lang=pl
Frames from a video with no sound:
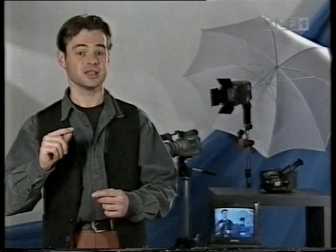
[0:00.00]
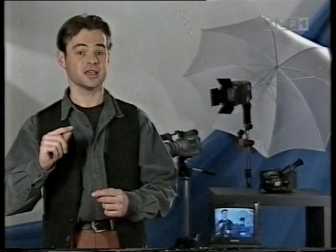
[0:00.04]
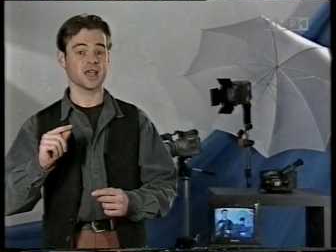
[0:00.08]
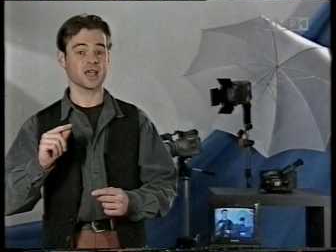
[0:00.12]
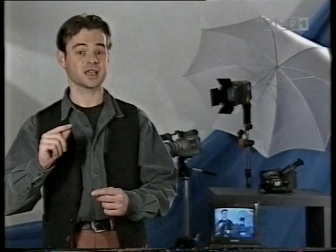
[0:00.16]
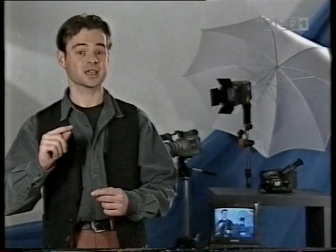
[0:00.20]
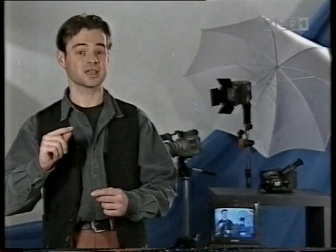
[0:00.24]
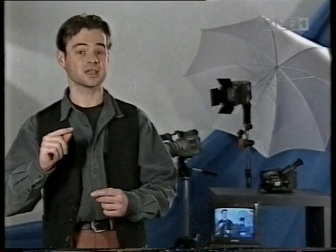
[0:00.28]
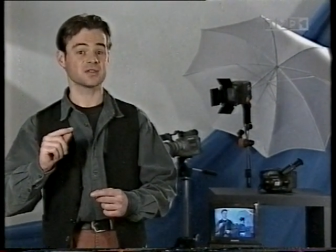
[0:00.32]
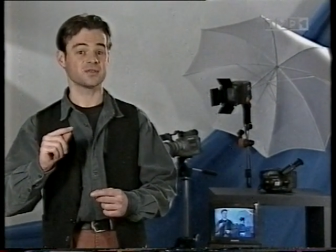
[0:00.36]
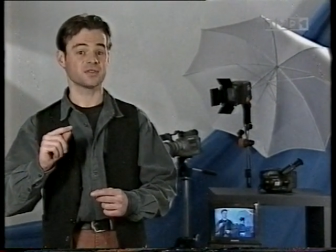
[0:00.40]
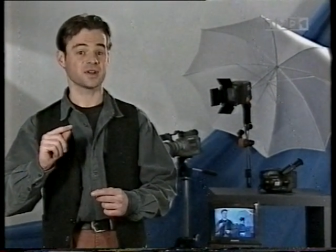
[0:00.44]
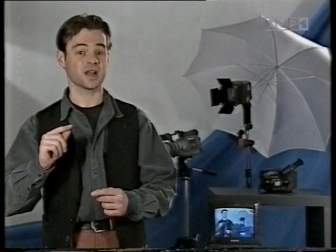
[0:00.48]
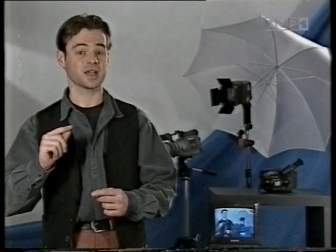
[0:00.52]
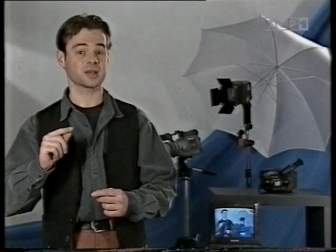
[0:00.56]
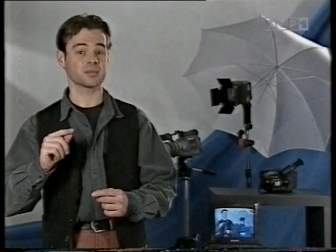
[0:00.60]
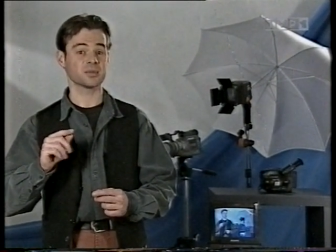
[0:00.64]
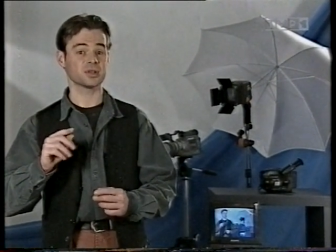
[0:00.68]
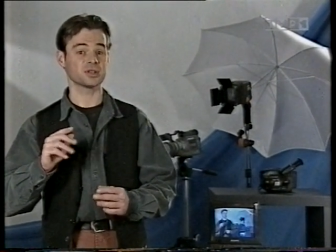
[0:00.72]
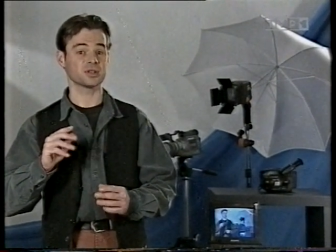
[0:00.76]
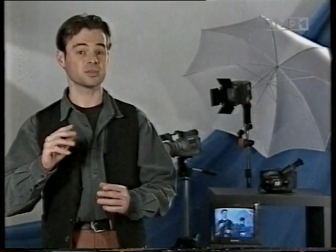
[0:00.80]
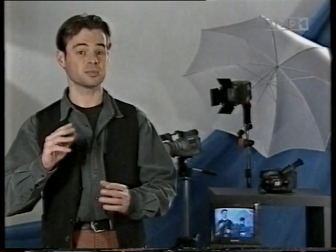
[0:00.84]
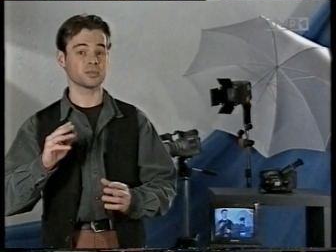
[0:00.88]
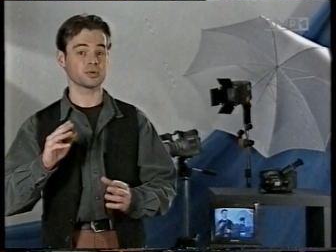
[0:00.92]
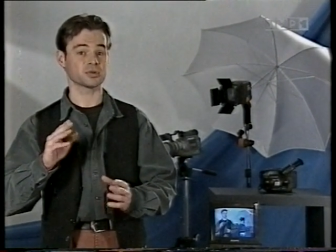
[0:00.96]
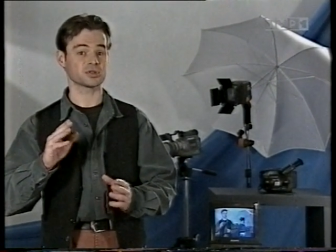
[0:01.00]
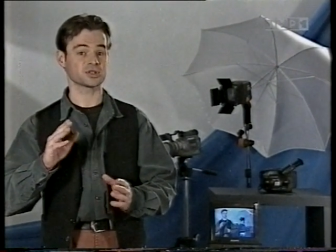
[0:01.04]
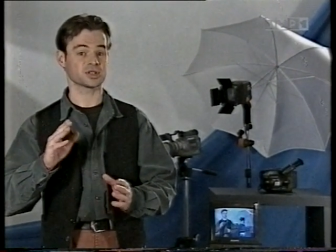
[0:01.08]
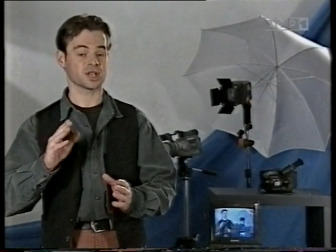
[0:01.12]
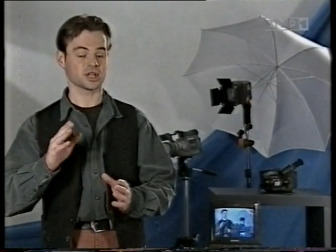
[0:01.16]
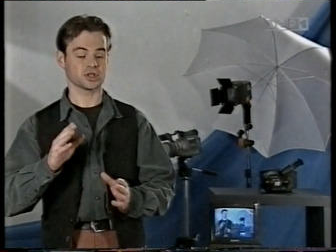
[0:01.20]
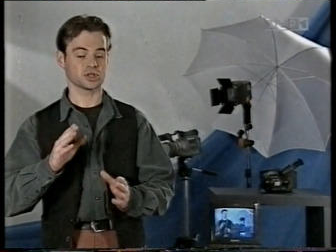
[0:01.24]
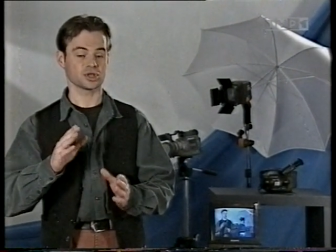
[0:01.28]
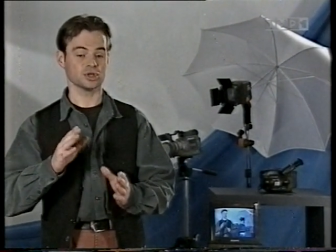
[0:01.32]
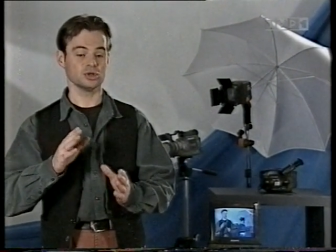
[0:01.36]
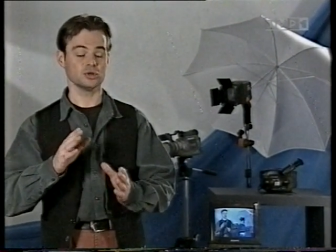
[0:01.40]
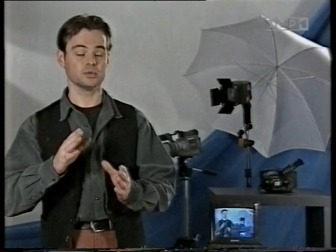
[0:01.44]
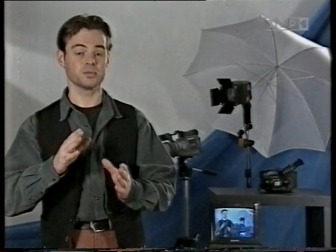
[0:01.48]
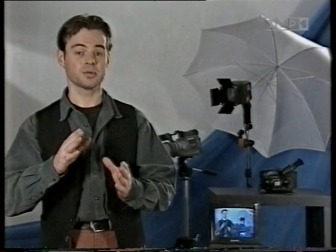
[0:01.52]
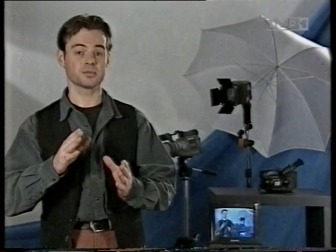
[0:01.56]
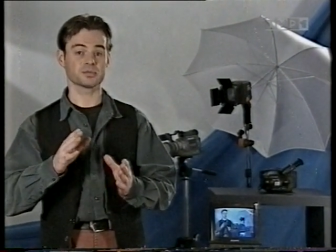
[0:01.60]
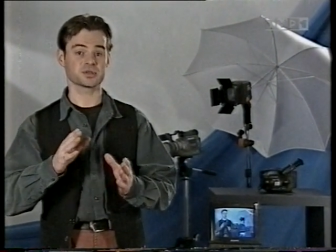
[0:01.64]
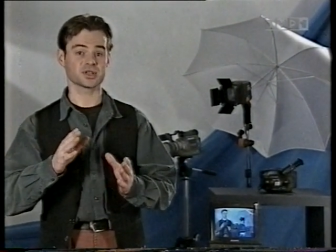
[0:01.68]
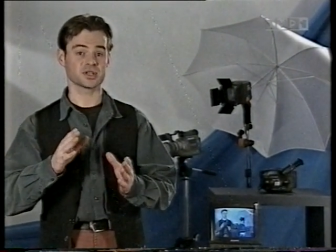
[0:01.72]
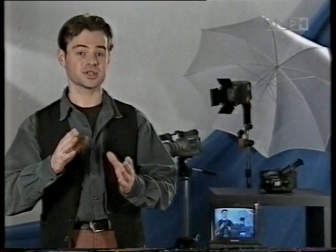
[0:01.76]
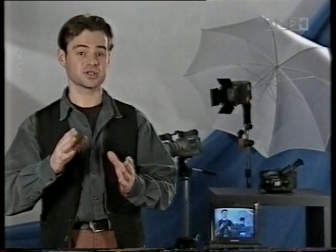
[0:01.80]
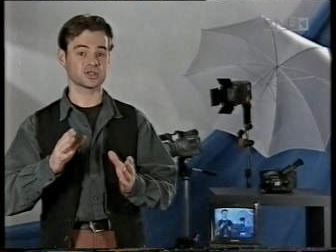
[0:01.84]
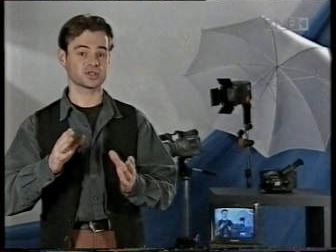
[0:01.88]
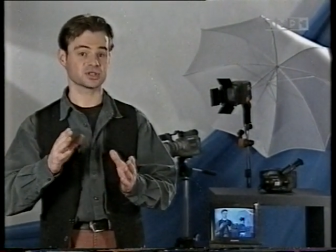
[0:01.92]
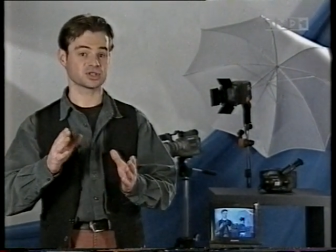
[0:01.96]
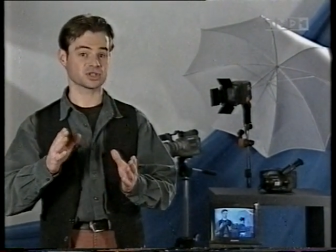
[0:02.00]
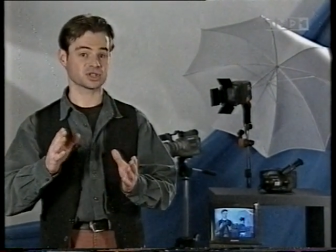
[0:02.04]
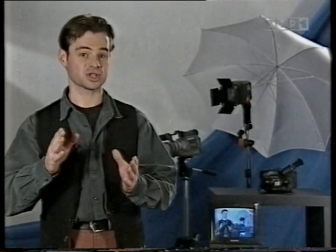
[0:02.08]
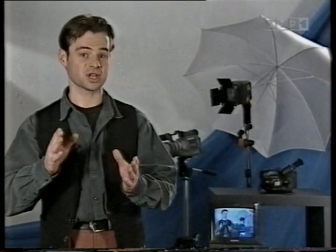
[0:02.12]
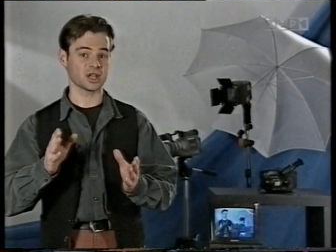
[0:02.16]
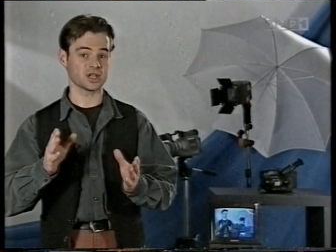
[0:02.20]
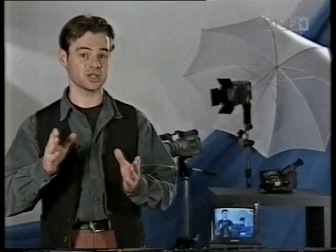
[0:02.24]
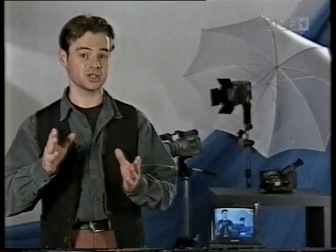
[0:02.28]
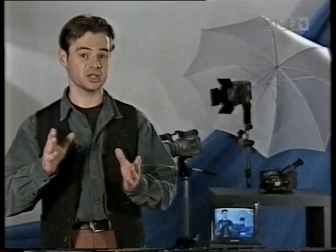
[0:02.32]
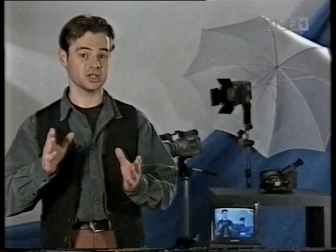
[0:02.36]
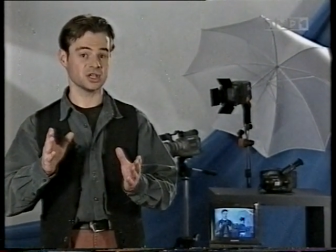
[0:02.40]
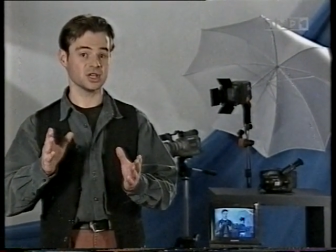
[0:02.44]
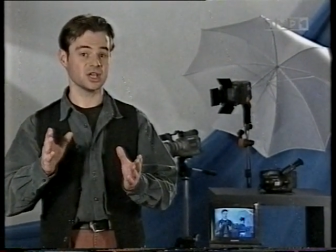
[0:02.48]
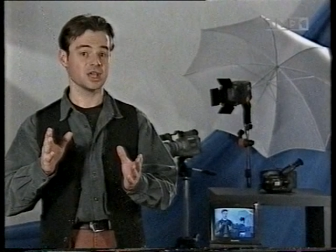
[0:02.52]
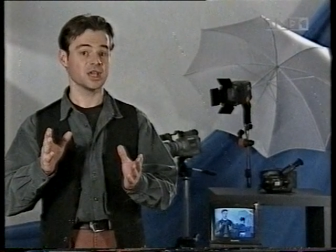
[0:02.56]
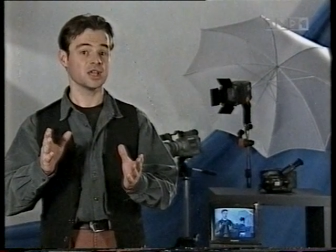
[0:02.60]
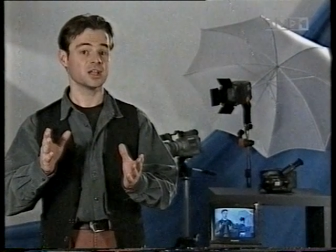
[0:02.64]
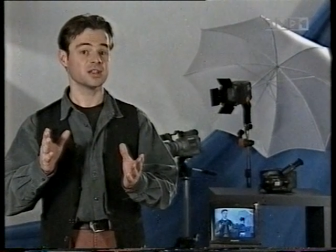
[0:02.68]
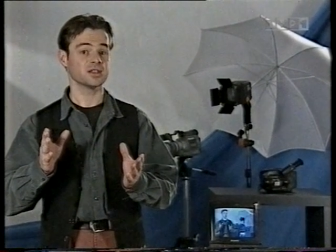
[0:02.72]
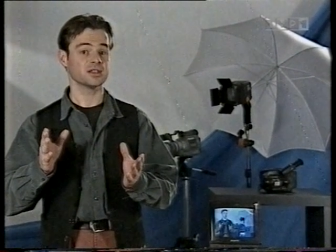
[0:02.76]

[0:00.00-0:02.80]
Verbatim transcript: jaki fragment postaci lub przestrzeni,